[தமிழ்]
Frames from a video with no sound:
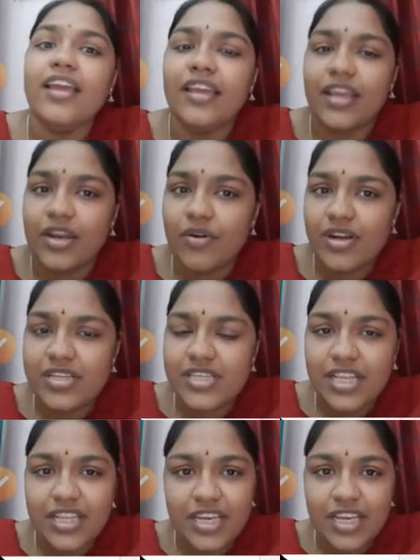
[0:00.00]
என்னோட
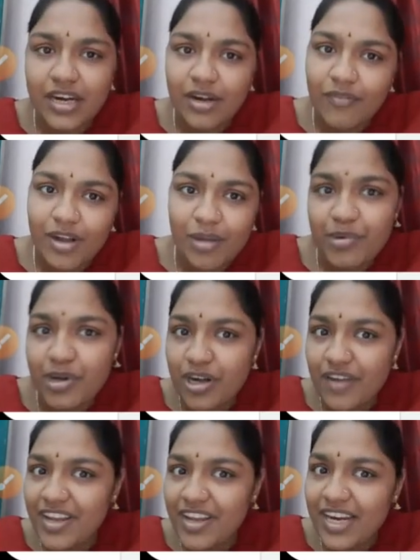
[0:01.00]
சேர்ந்து நீங்களும்
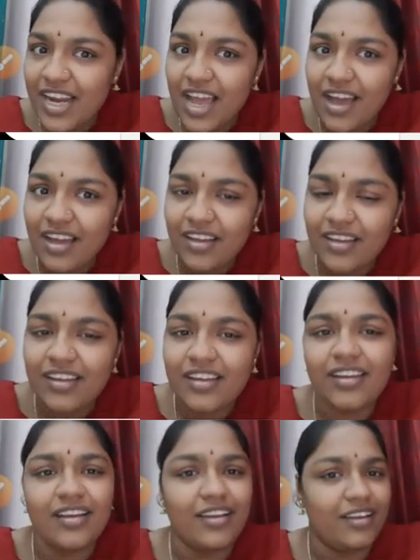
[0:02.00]
வகுப்புக்குள்ளே வரீங்களா
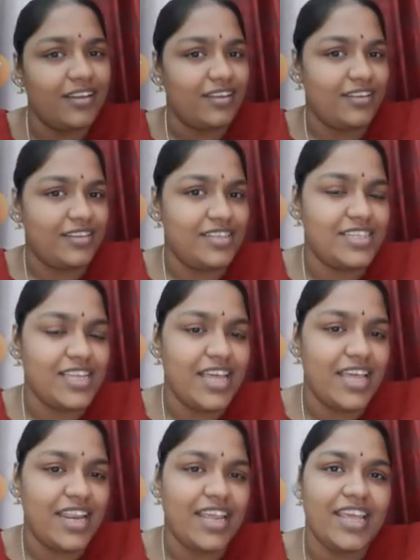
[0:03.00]

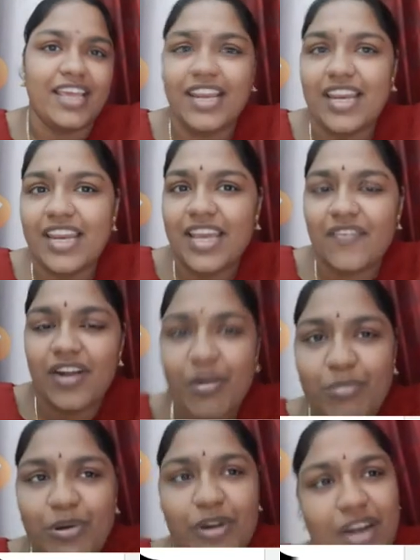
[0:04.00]
சரி இன்னைக்கு
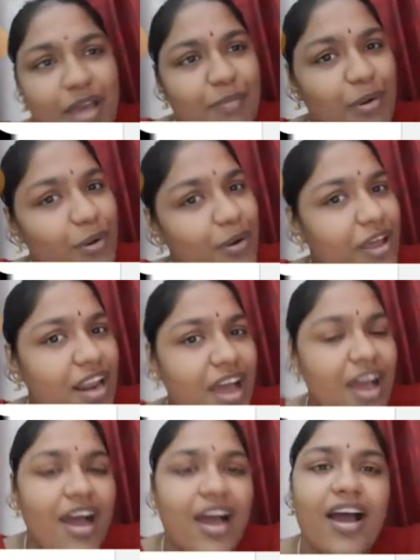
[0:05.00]
வகுப்புக்குள்ளே
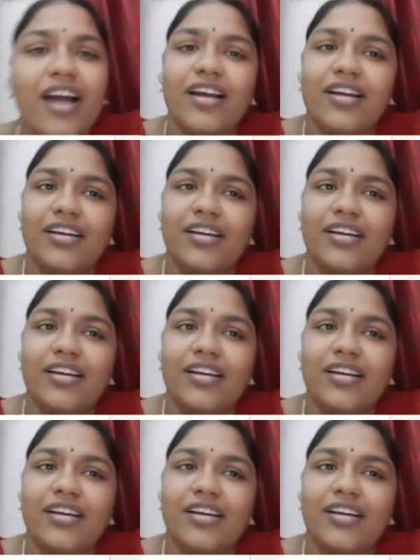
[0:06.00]
போகலாம்